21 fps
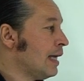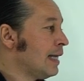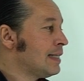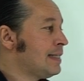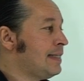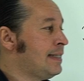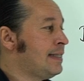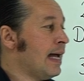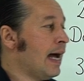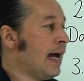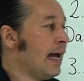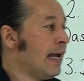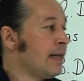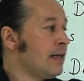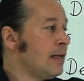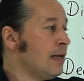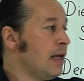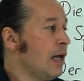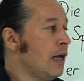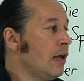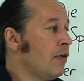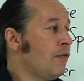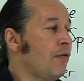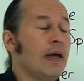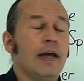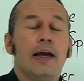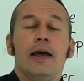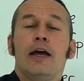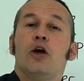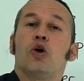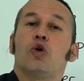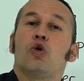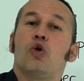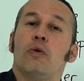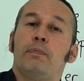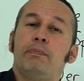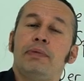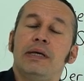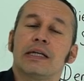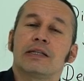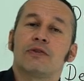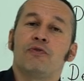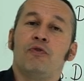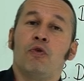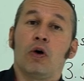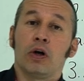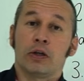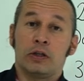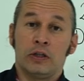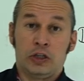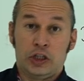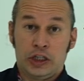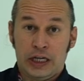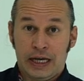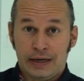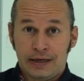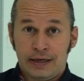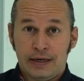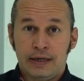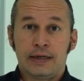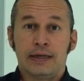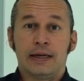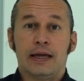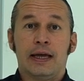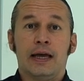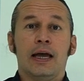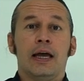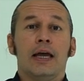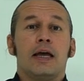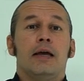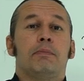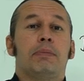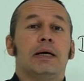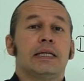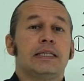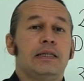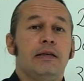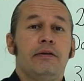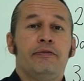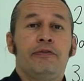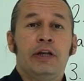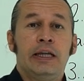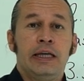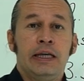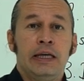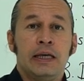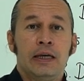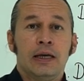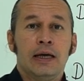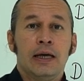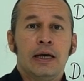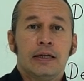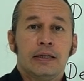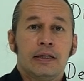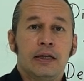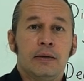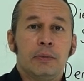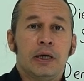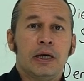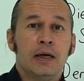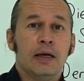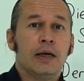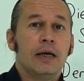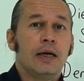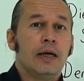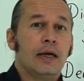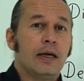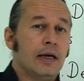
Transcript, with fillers: Sein ve kopiat worden şeklinde pasifliği değil mi?